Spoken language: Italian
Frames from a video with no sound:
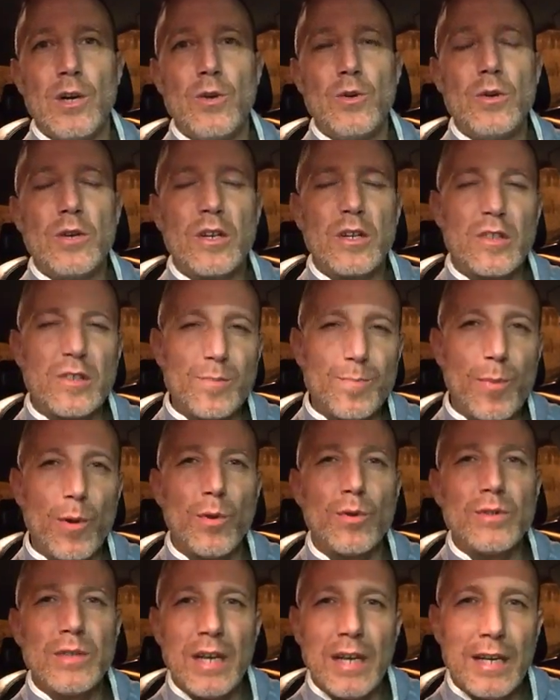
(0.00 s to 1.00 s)
Lui
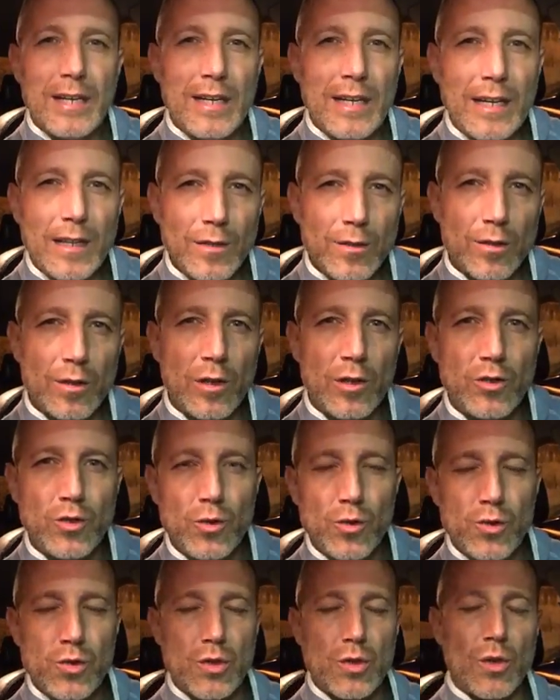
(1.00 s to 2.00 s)
risponde al grido del
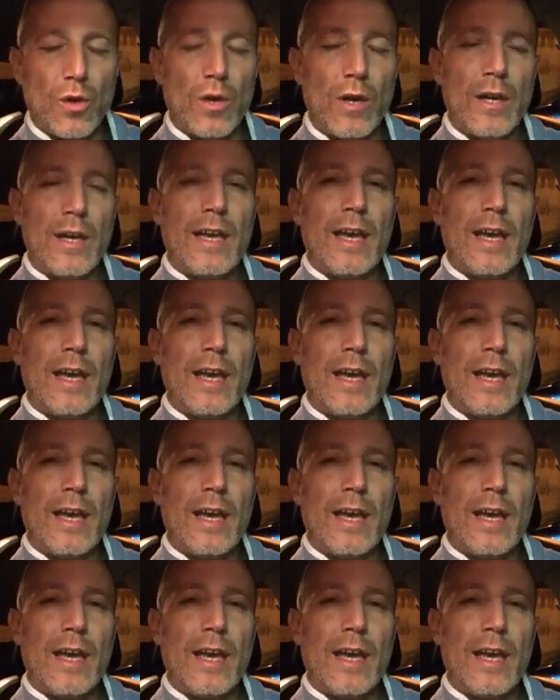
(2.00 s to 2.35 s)
giusto